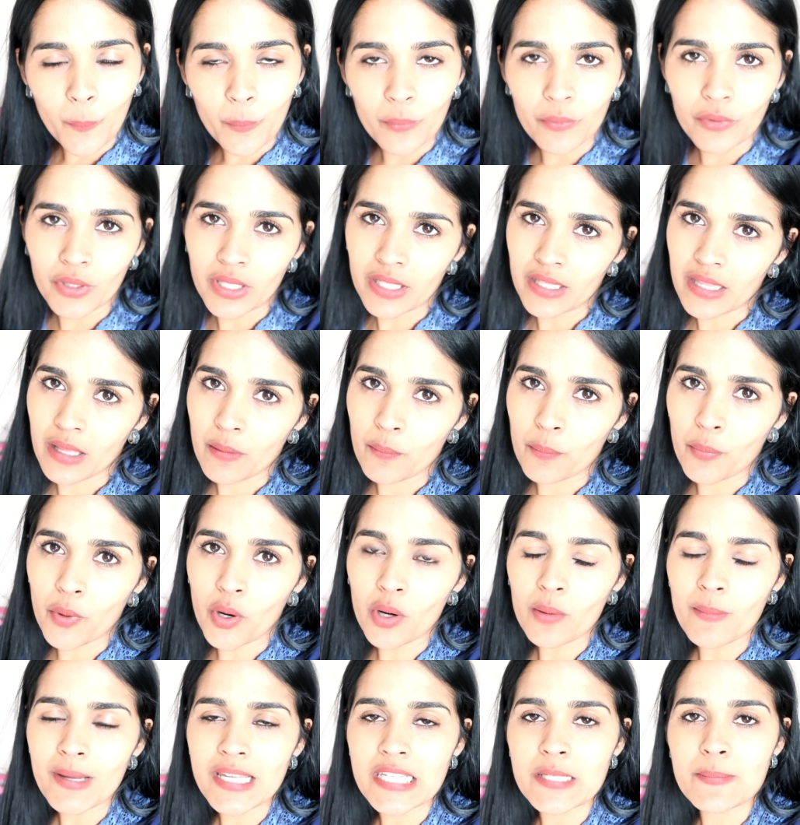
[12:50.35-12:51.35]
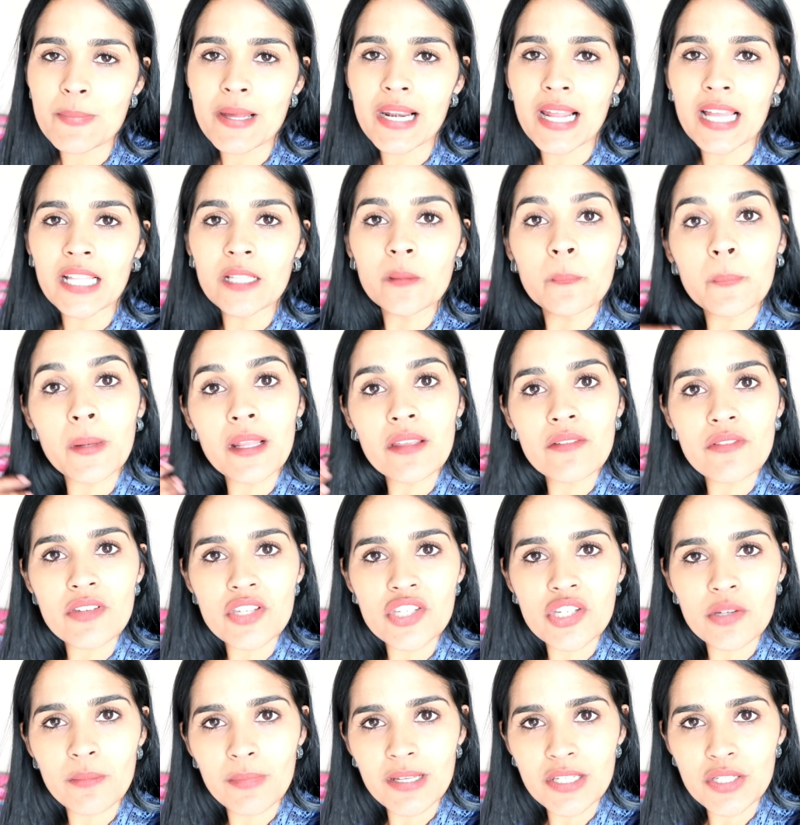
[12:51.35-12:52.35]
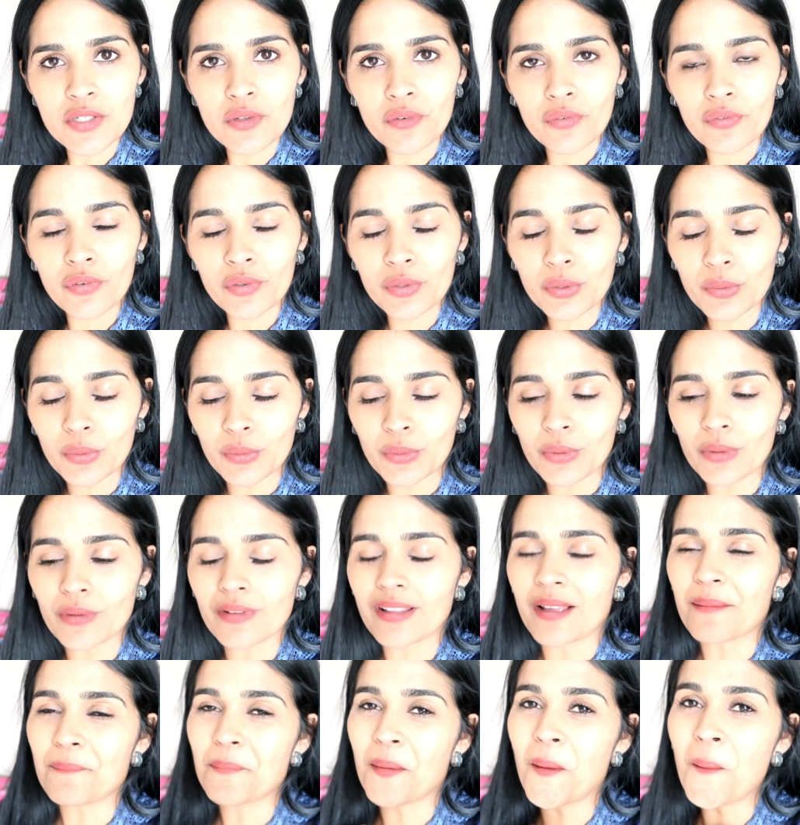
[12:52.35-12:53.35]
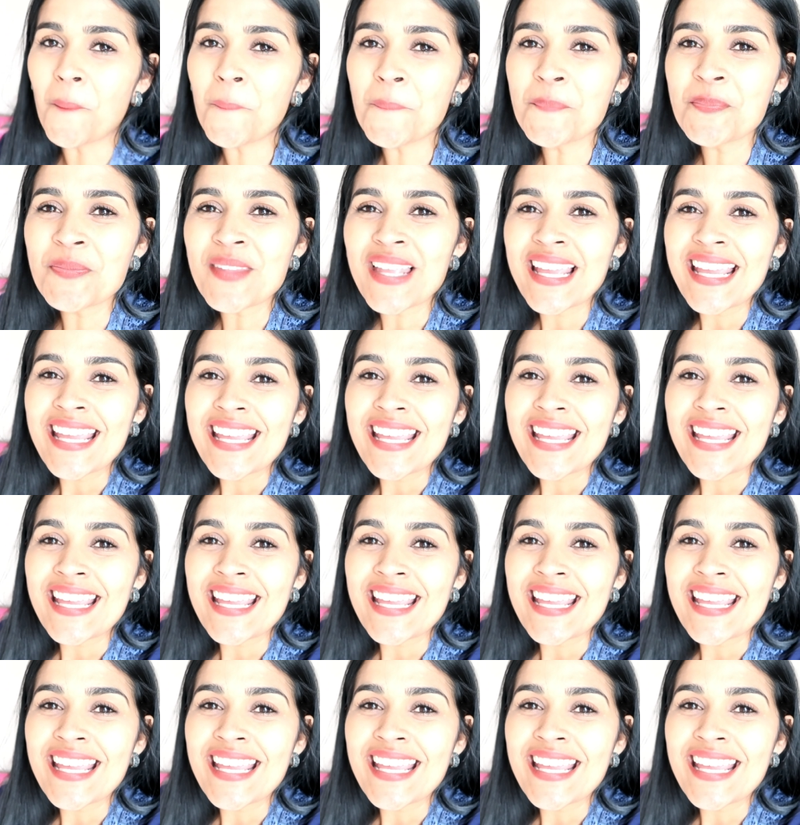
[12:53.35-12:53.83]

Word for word: um item um pouco mais barato para investir mais no futuro, tá bom?